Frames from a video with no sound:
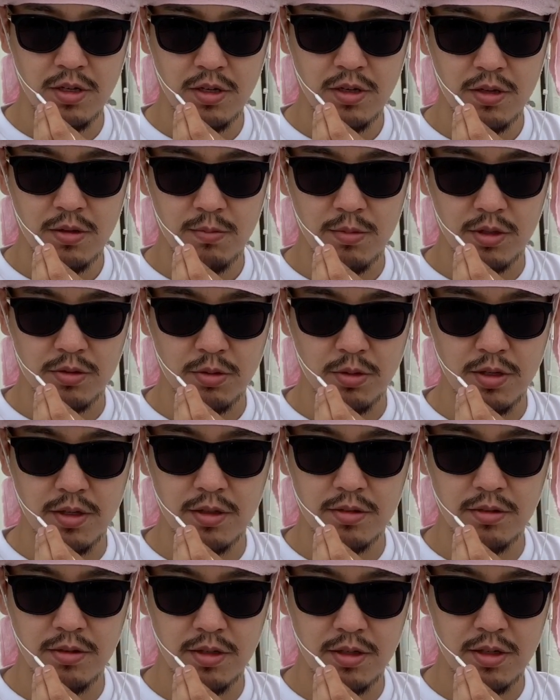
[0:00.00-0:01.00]
まあ、とりあえず
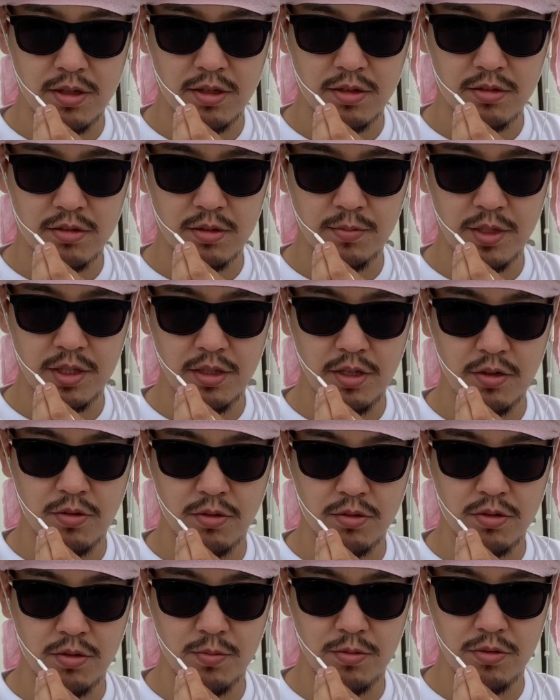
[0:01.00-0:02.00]
ね進めていこう
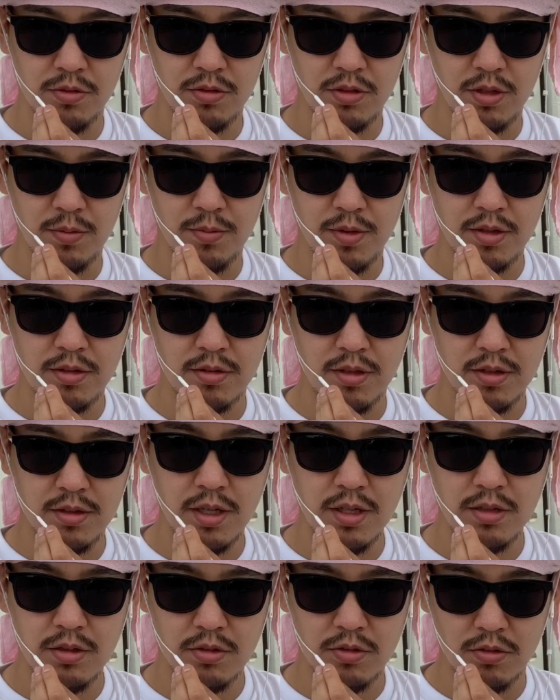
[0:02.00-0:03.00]
と思うんでまずは
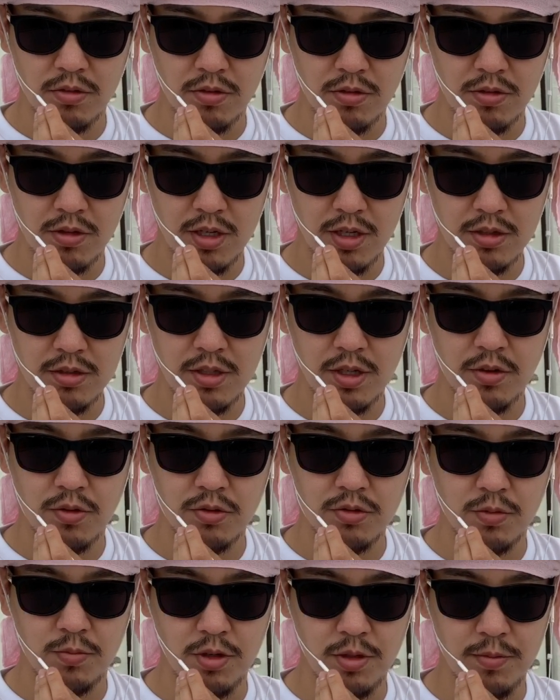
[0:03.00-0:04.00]
テントを張っていこう
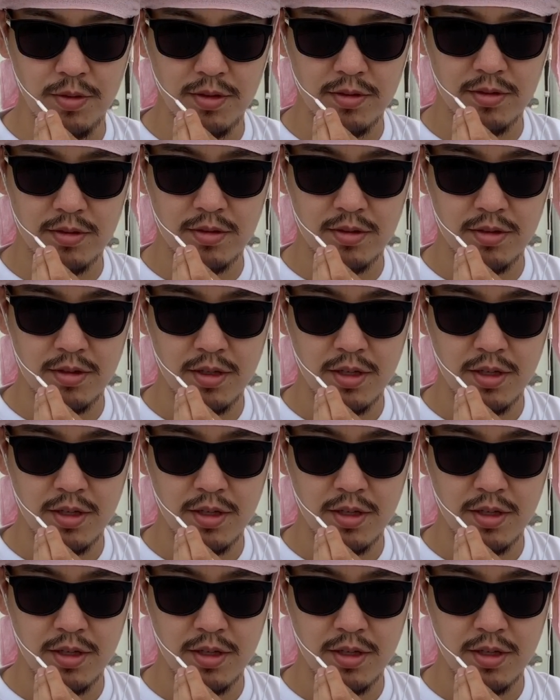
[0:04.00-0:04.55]
と思います